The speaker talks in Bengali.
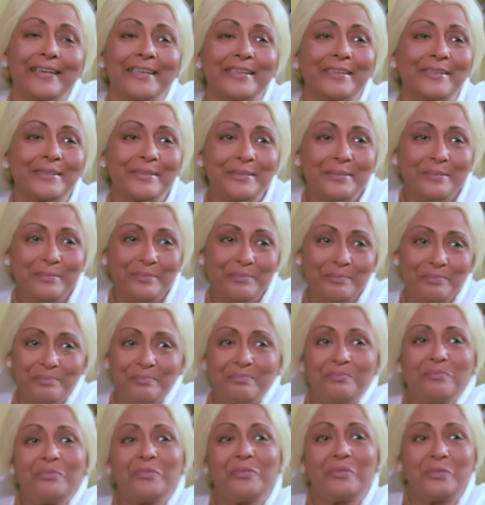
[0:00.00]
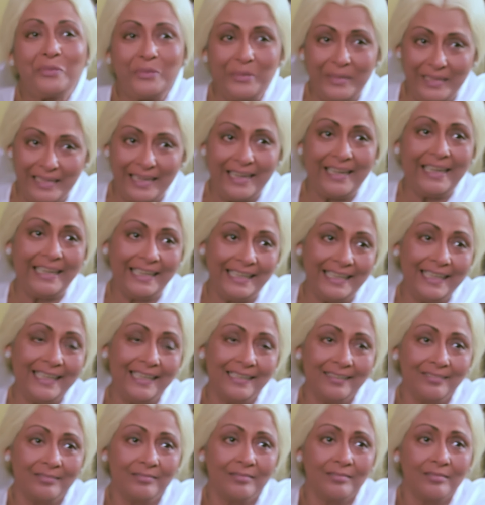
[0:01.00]
আর তুই না
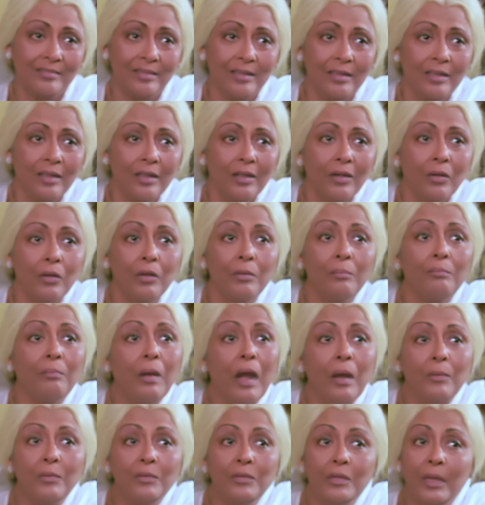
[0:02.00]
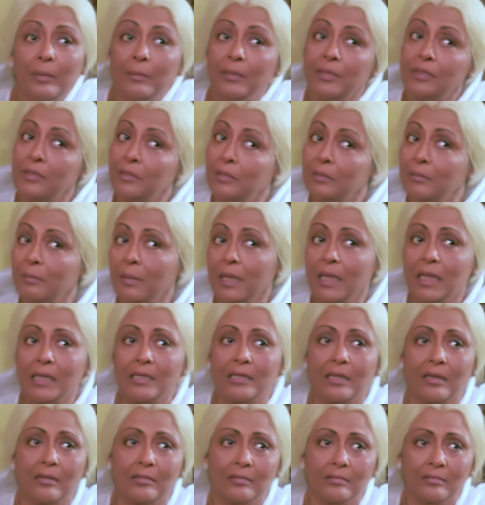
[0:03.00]
এলে বাবু নামের ওই
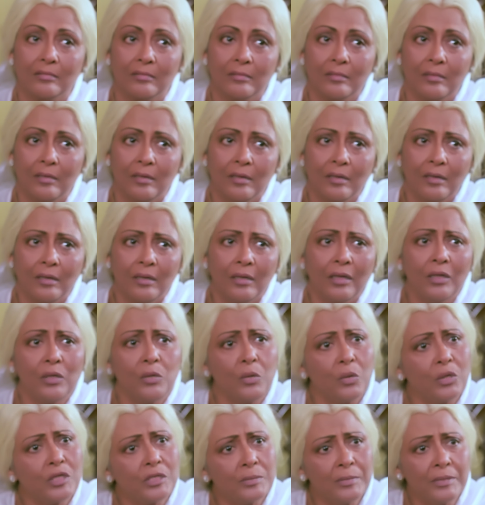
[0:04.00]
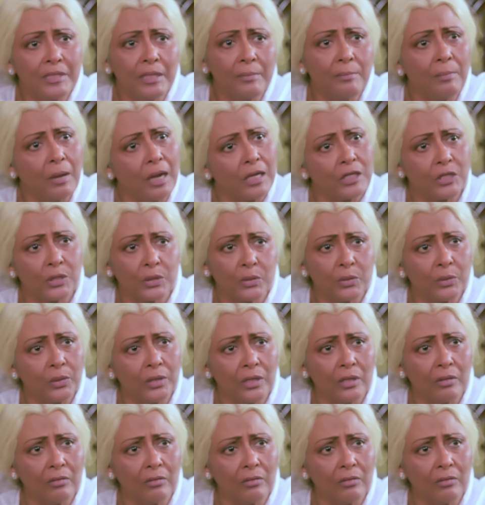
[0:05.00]
মেয়েটা লক্ষ্মীটা বাঁচত